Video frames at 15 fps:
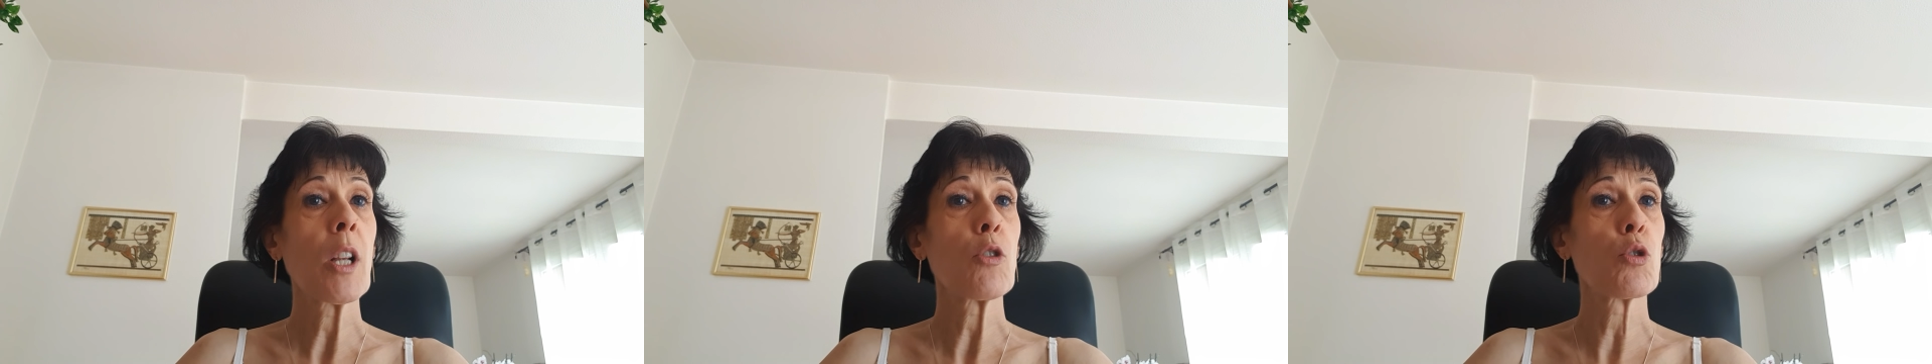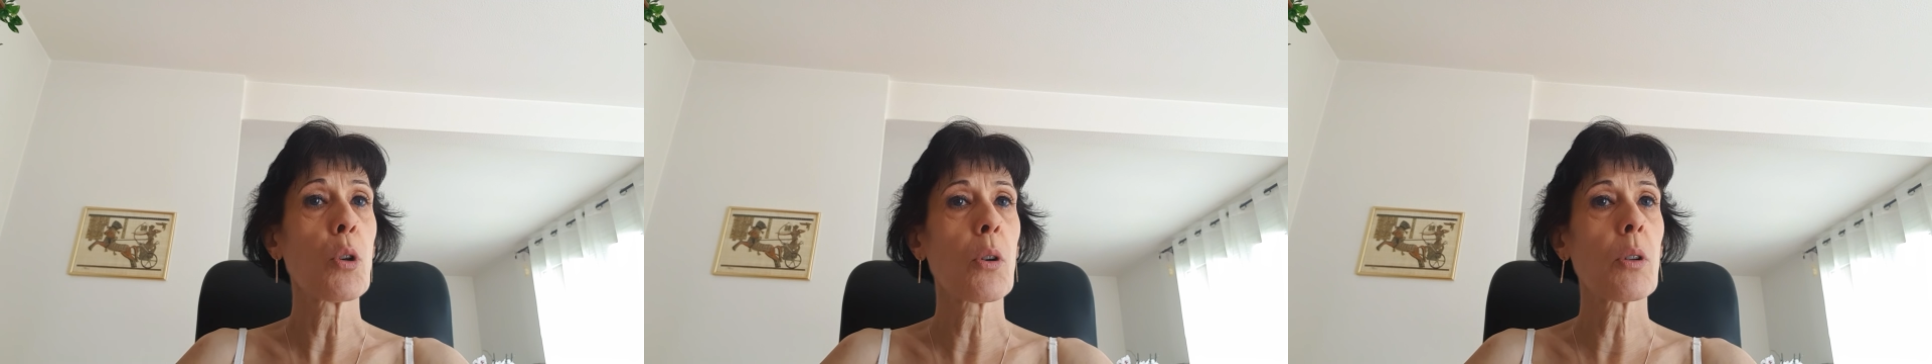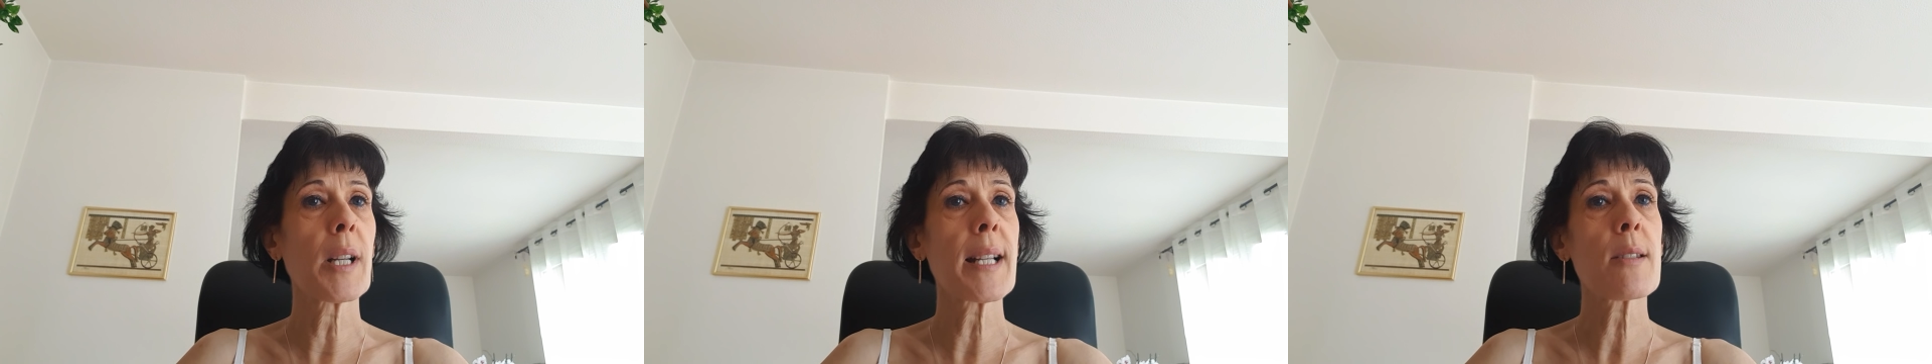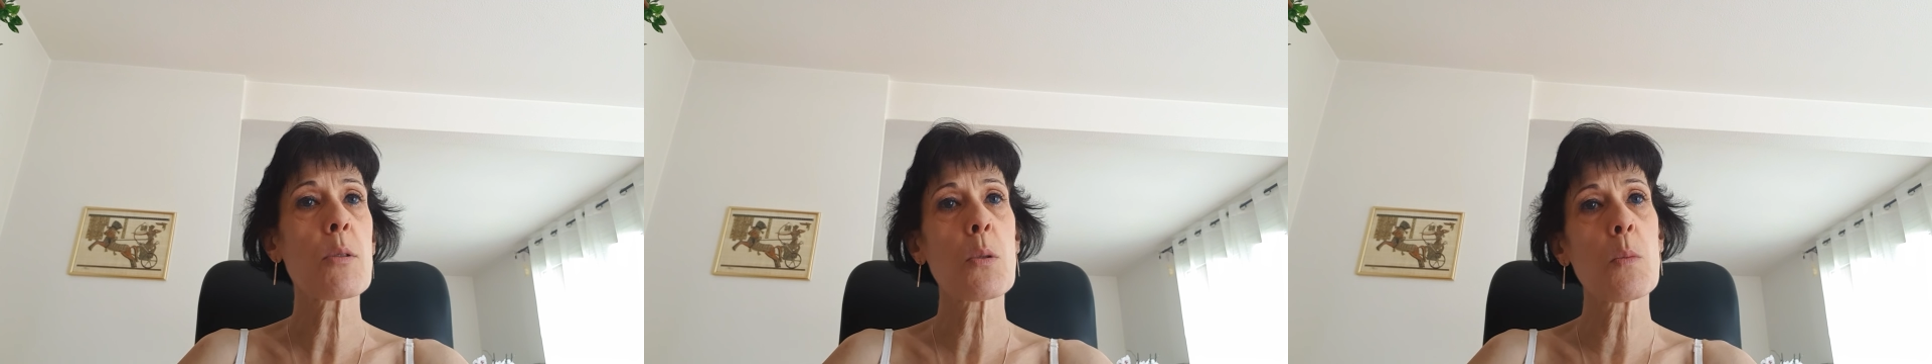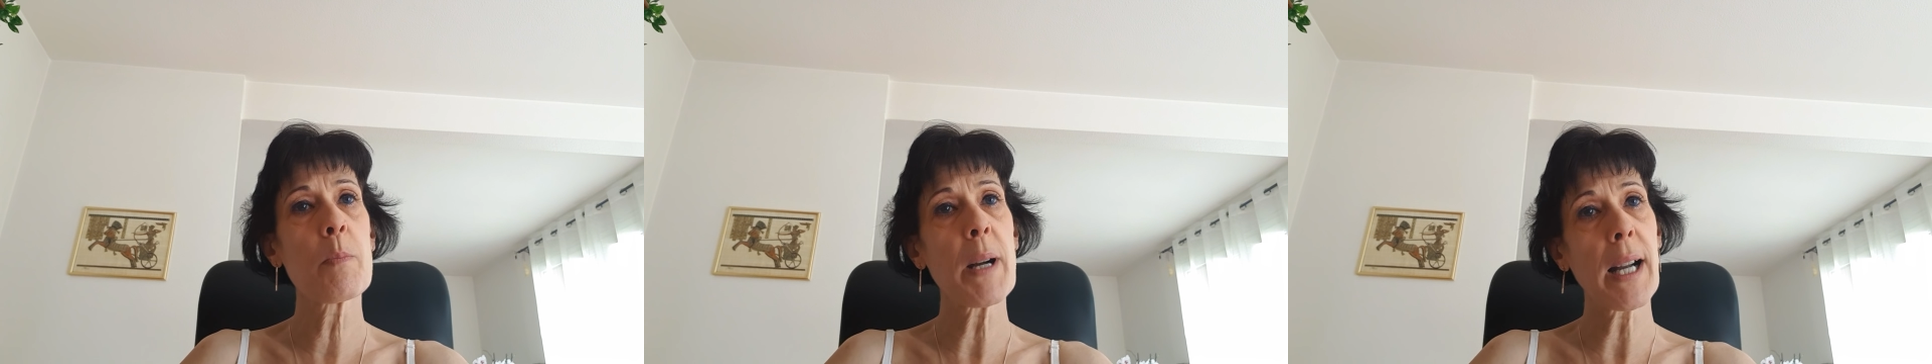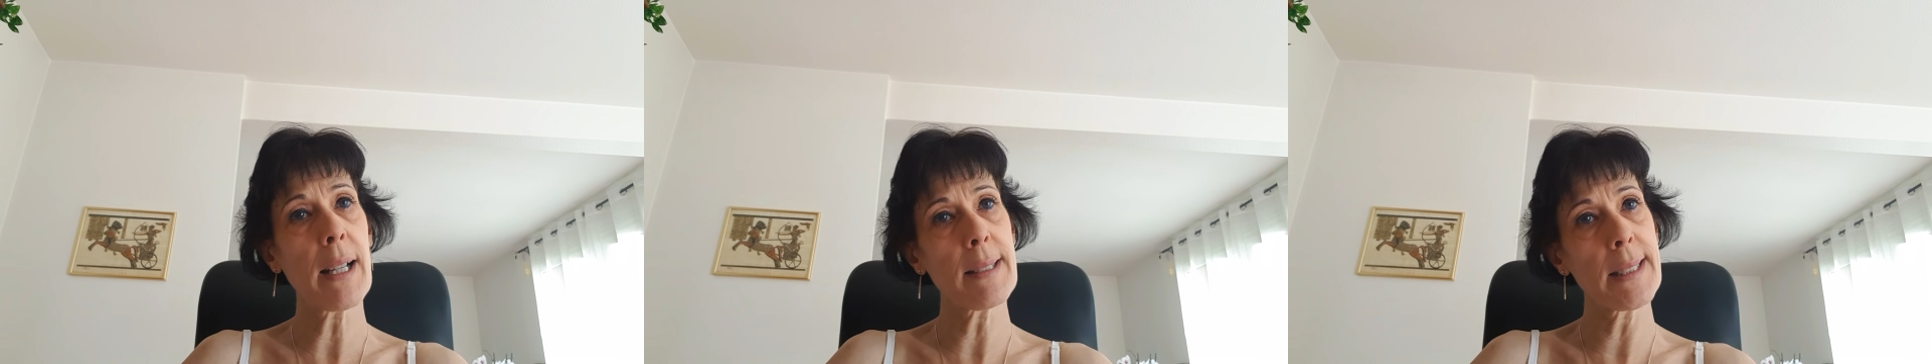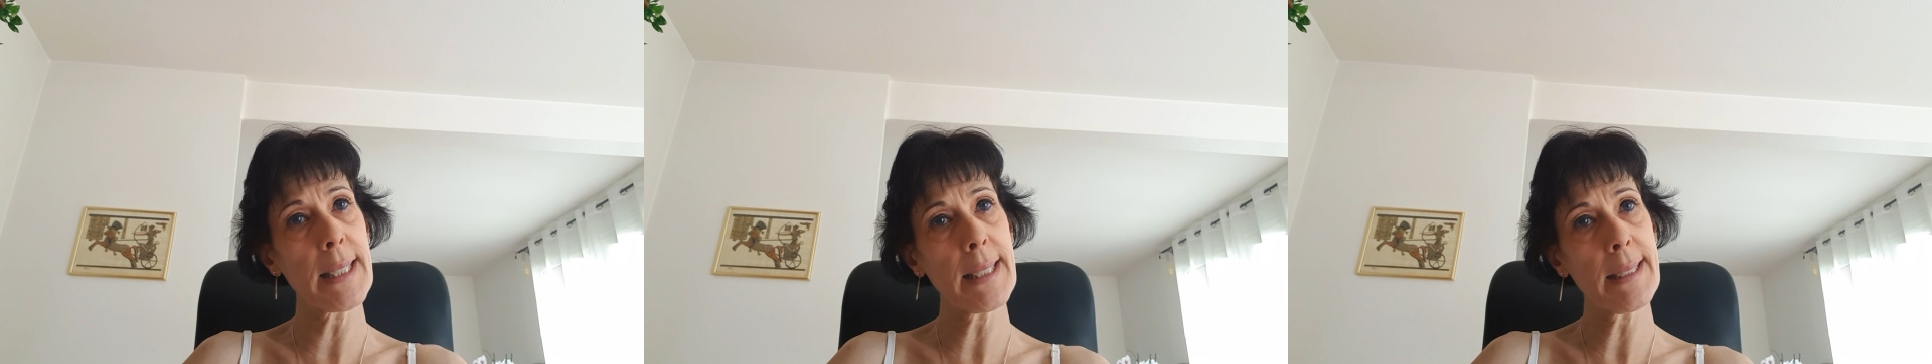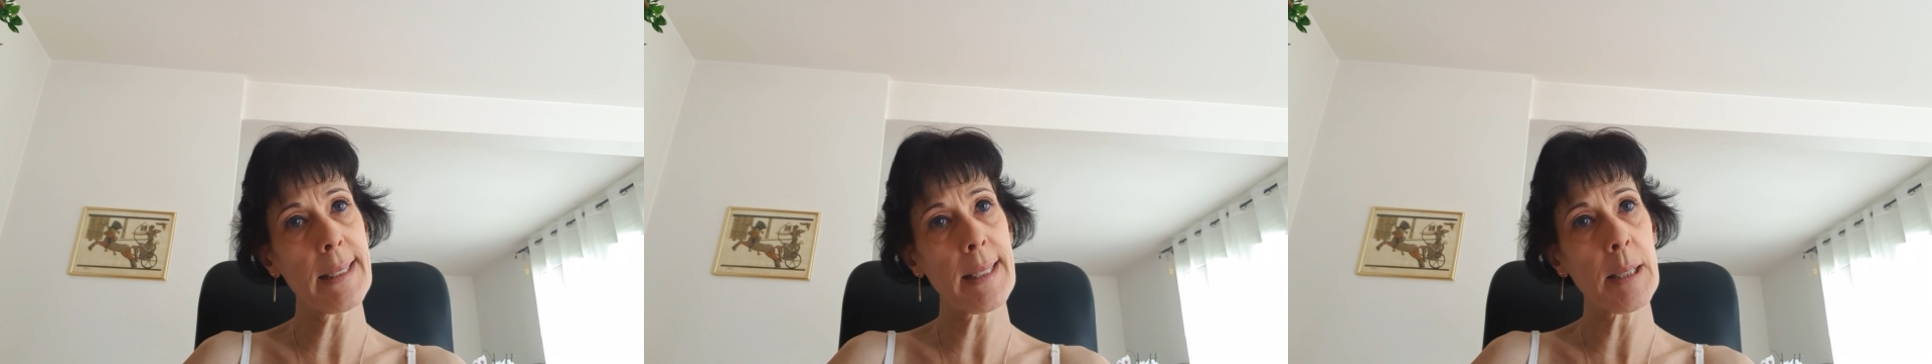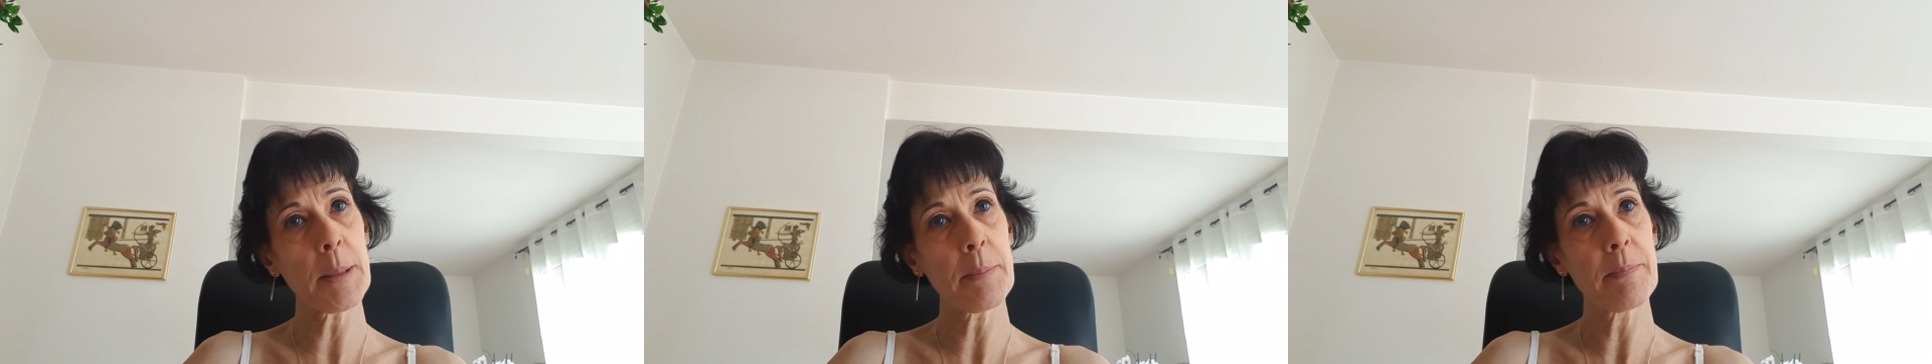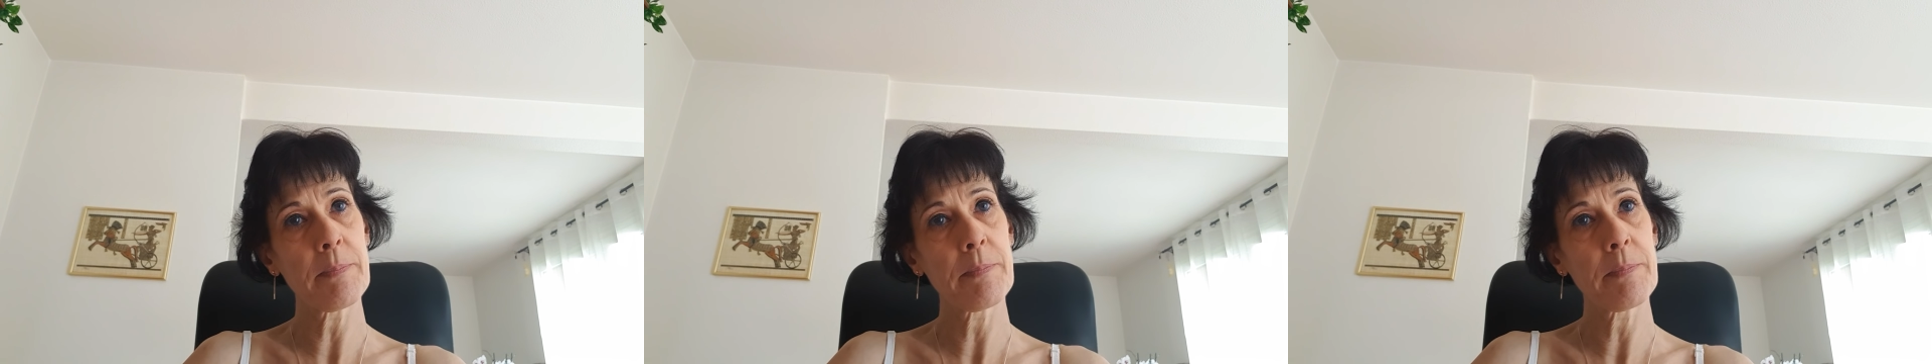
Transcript: de relations parasites,